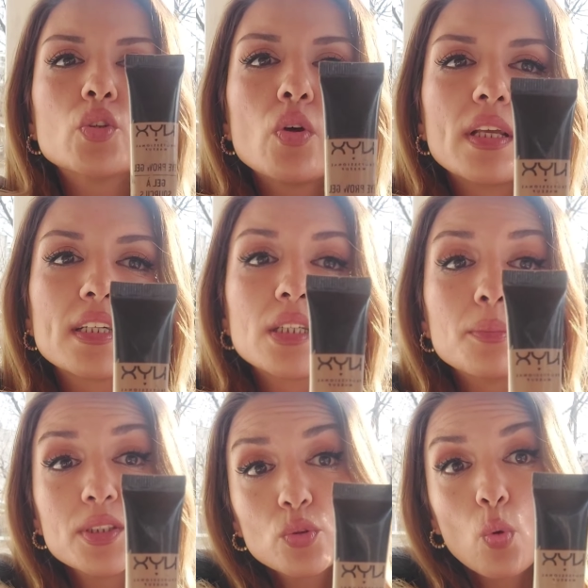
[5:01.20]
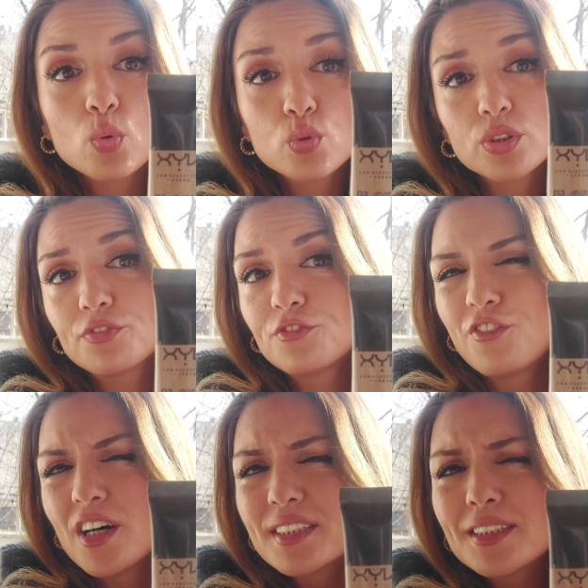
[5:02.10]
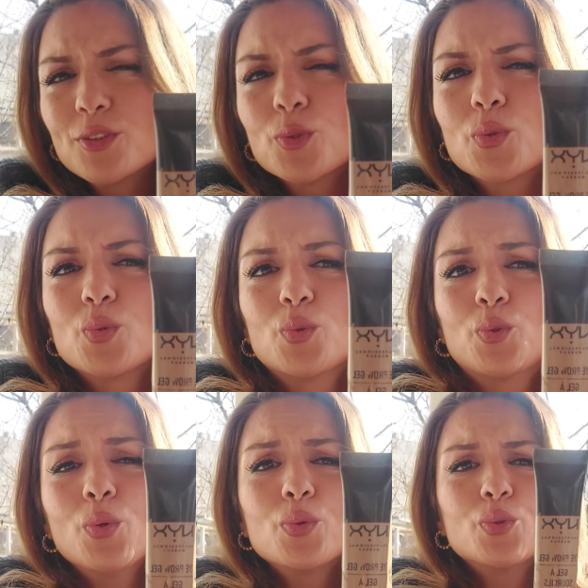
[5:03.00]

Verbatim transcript: Şöyle gramajı da oldukça fazla çünkü çok